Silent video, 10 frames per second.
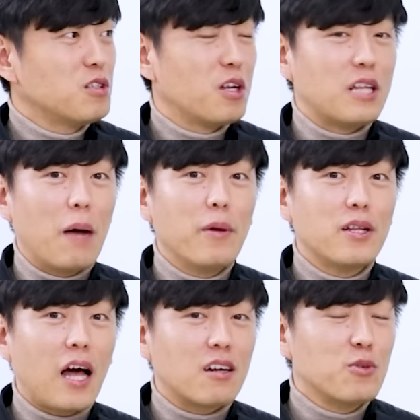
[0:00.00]
있는데
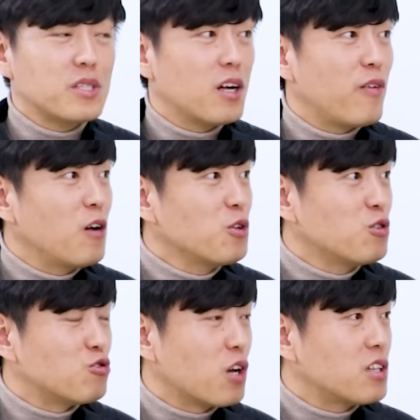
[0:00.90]
남의 다른 회사
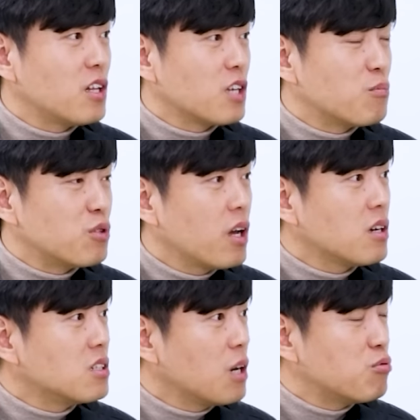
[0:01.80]
파운드리를 주겠다는 게
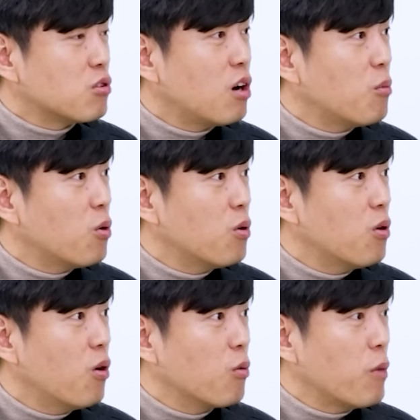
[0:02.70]
그게 불과
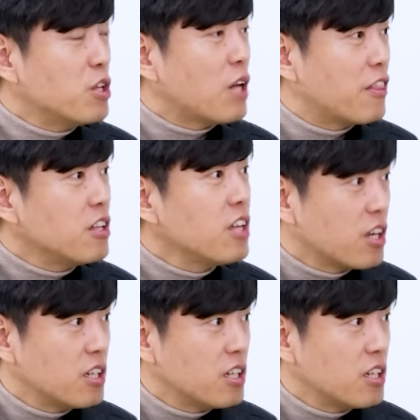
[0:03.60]
뭐 몇 년 안 된